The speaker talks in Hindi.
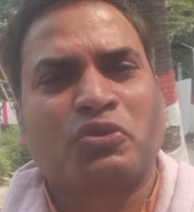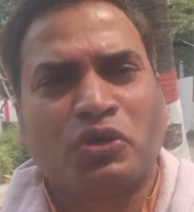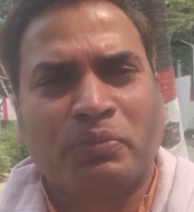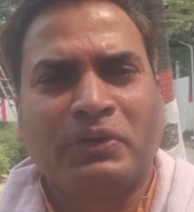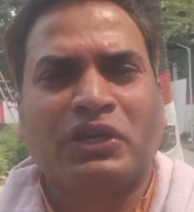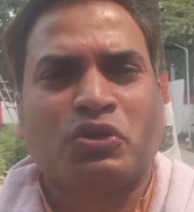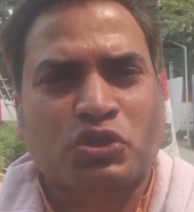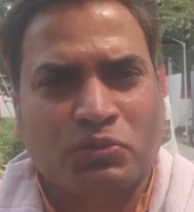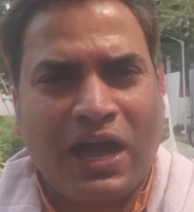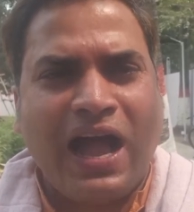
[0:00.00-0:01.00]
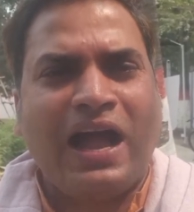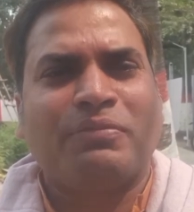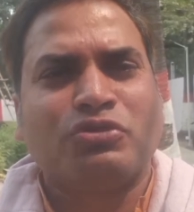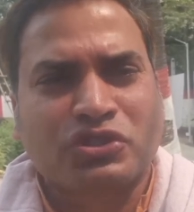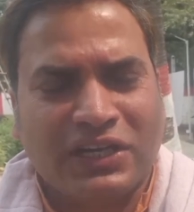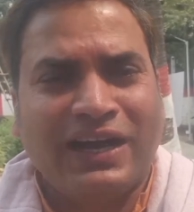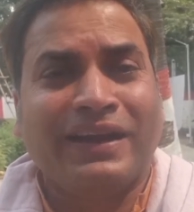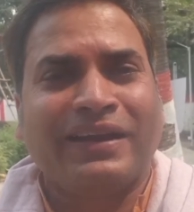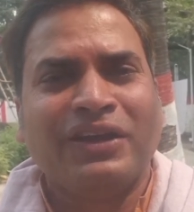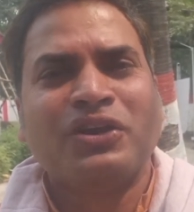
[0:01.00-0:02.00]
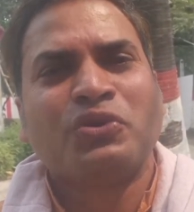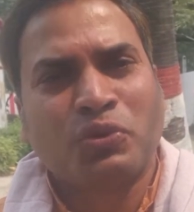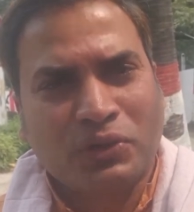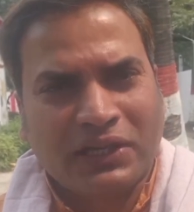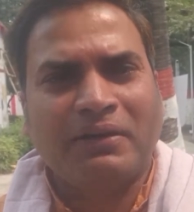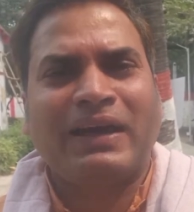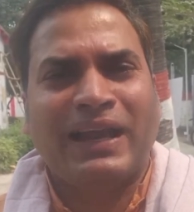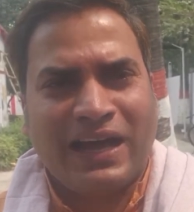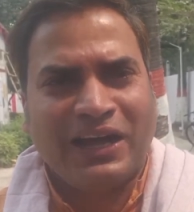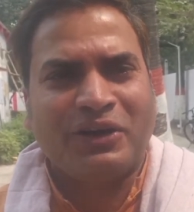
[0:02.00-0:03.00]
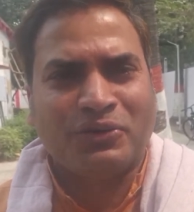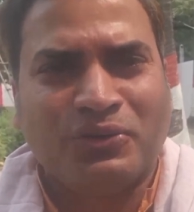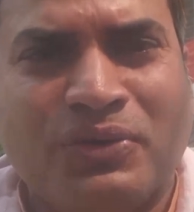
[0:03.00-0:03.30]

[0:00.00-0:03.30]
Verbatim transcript: कुर्मी कुशवाहा मुसहर टूटे वाला हाउ